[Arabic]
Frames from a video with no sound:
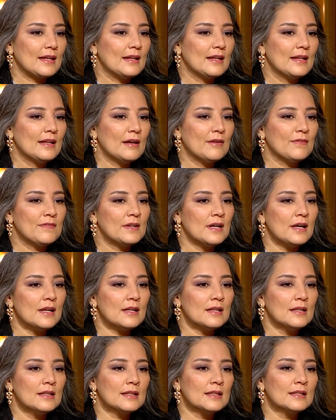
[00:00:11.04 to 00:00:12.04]

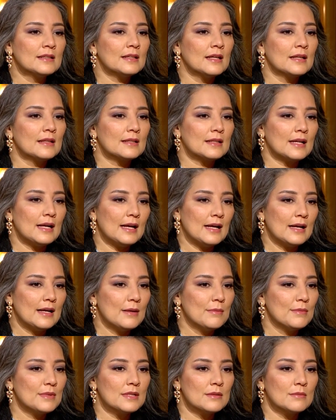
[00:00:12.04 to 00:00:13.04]
الافكار اللي كنت
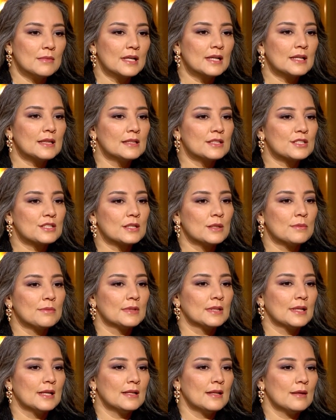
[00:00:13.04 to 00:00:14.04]
اطرحها مثل ما قلت لك
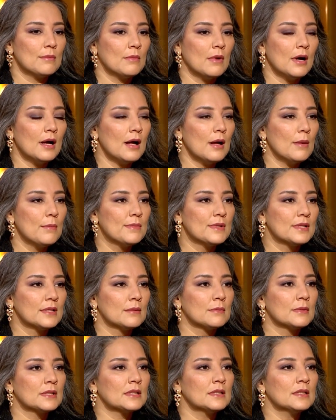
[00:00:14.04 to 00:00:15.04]
قبل انا ما احب
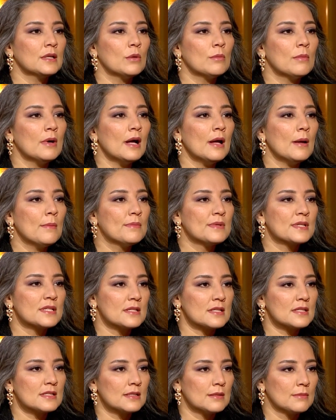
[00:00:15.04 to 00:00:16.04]
النمطيه وما احب
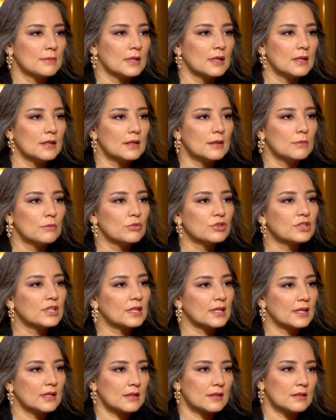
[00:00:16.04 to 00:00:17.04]
السيستم
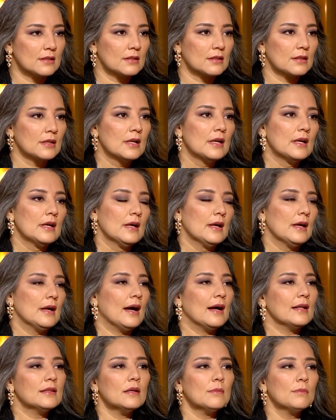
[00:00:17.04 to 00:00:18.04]
المتكرر
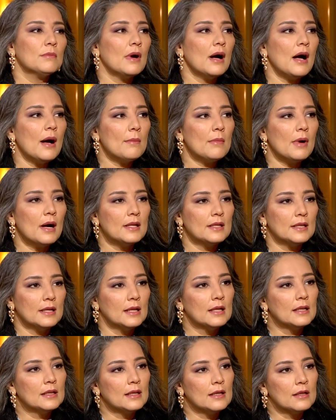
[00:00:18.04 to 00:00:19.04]
ما
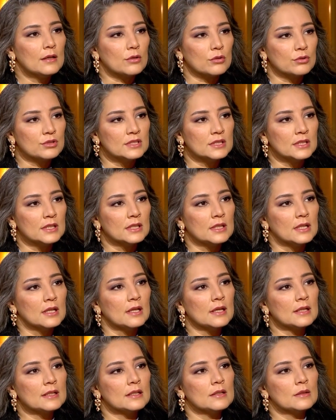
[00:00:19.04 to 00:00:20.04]
امانع الروتين
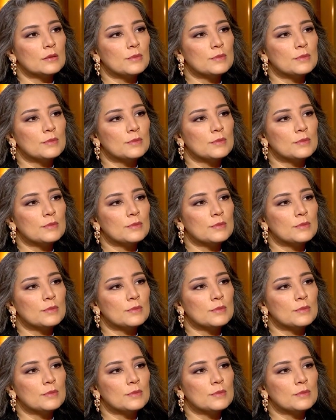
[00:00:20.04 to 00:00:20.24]
لكن